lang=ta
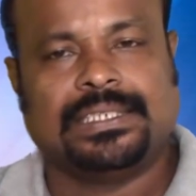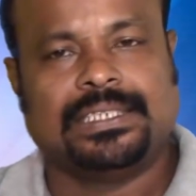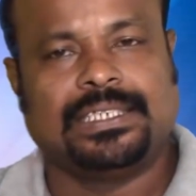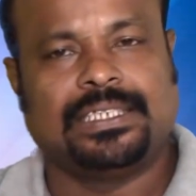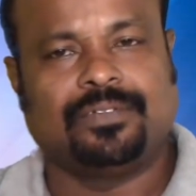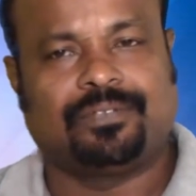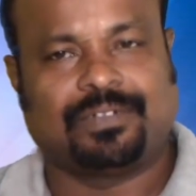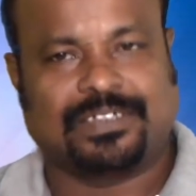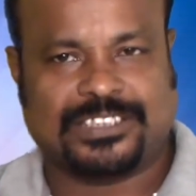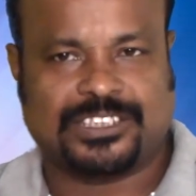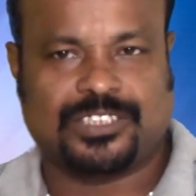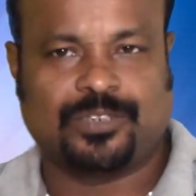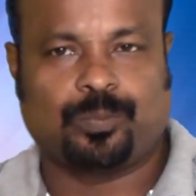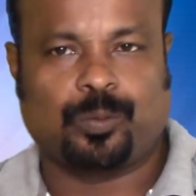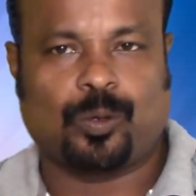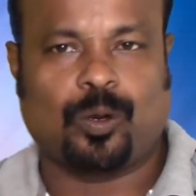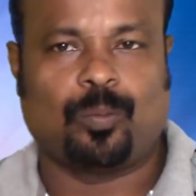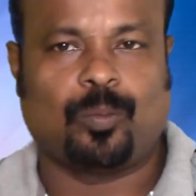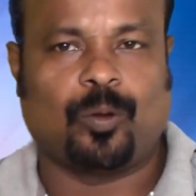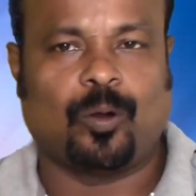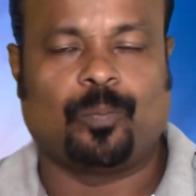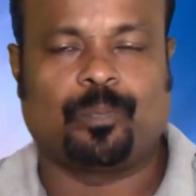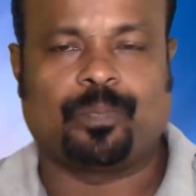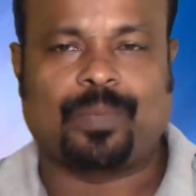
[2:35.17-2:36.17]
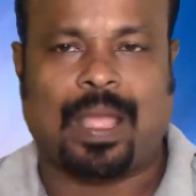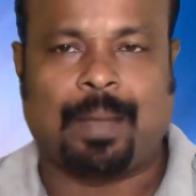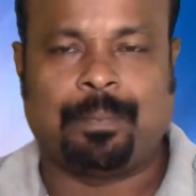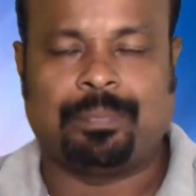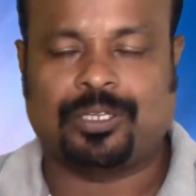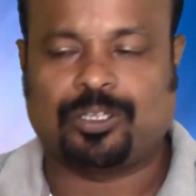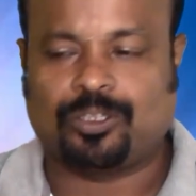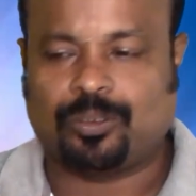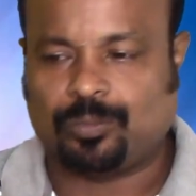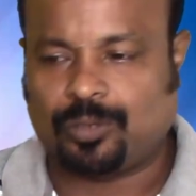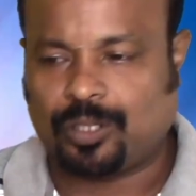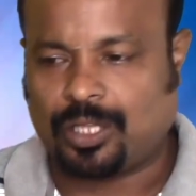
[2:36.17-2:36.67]
இது ஃபஸ்ட்டு ப்ரோமோ
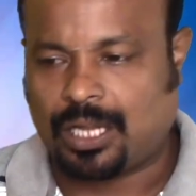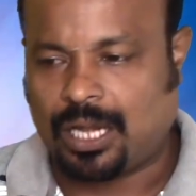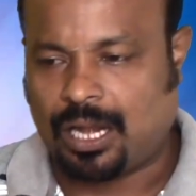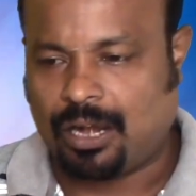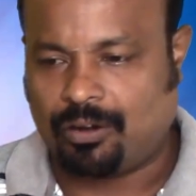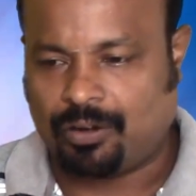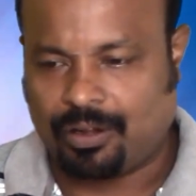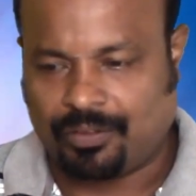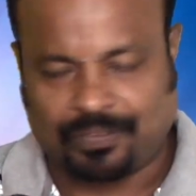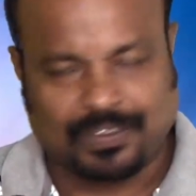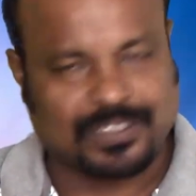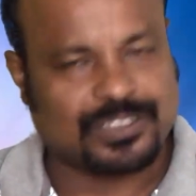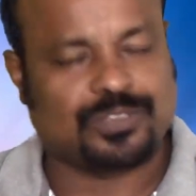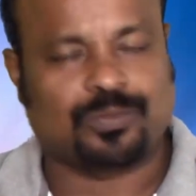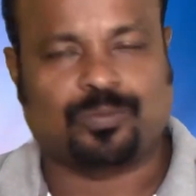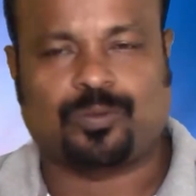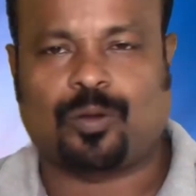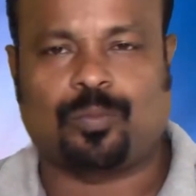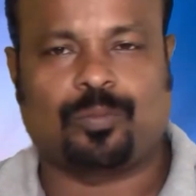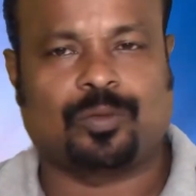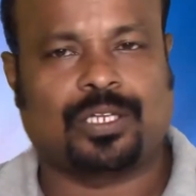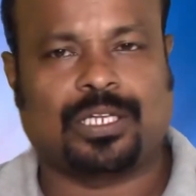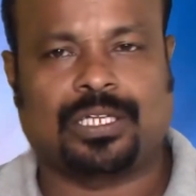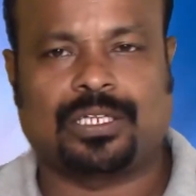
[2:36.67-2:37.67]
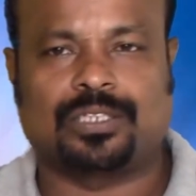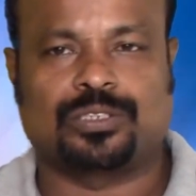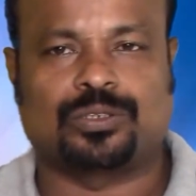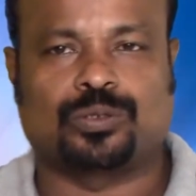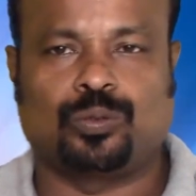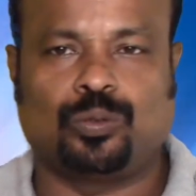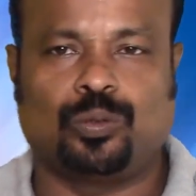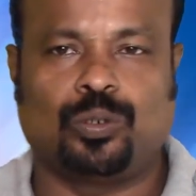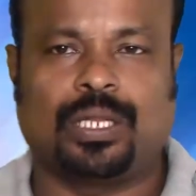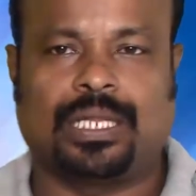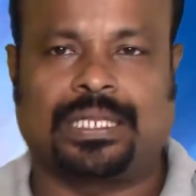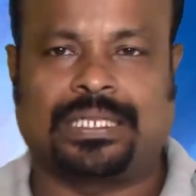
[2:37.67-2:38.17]
ஐம்பத்தொம்போதாம் நாளோடைய ஃபஸ்ட்டு ப்ரோமோ தான் அந்த
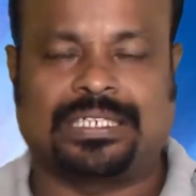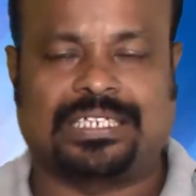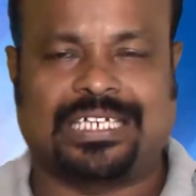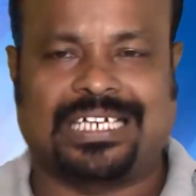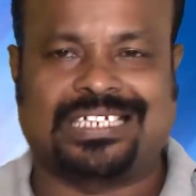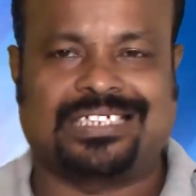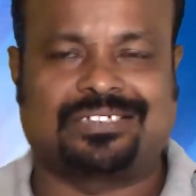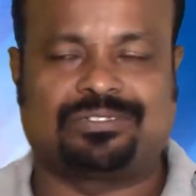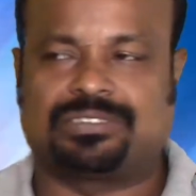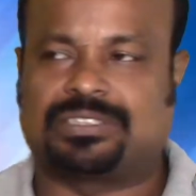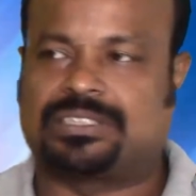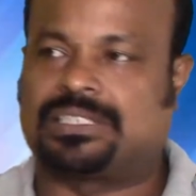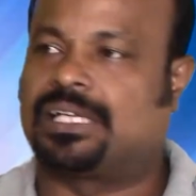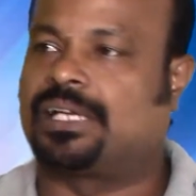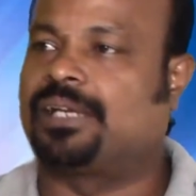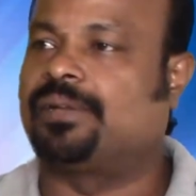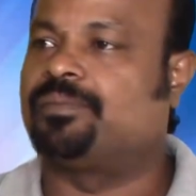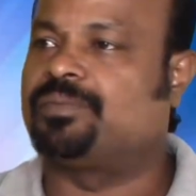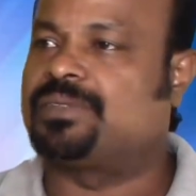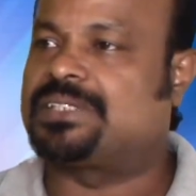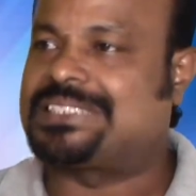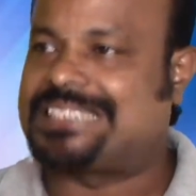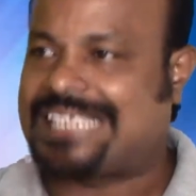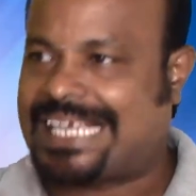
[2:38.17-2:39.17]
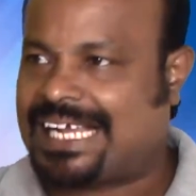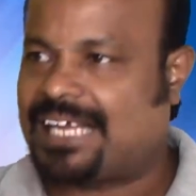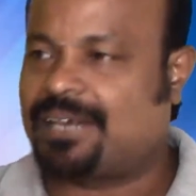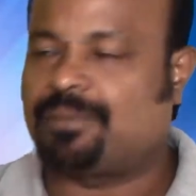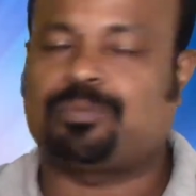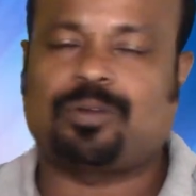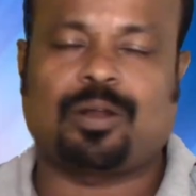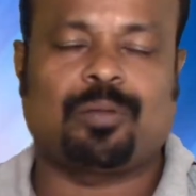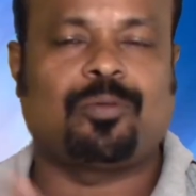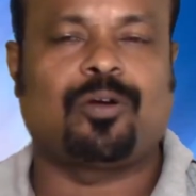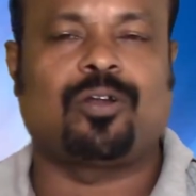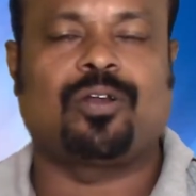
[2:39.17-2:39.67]
ஸ்கூல் அந்த டங் ட்விஸ்டர் செகண்ட்
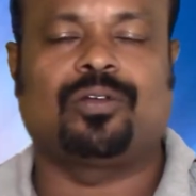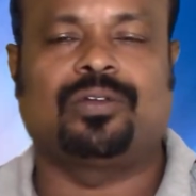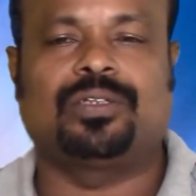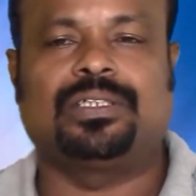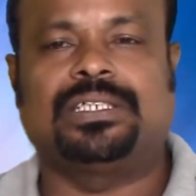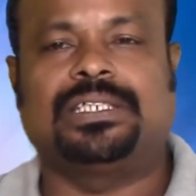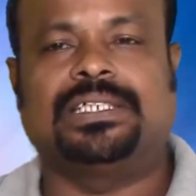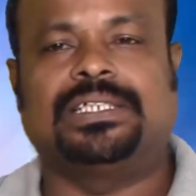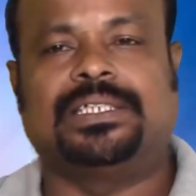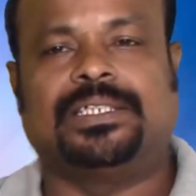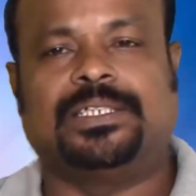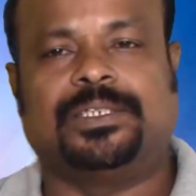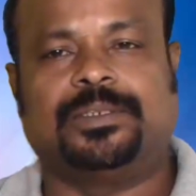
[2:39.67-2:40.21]
ப்ரோமோவில் வந்து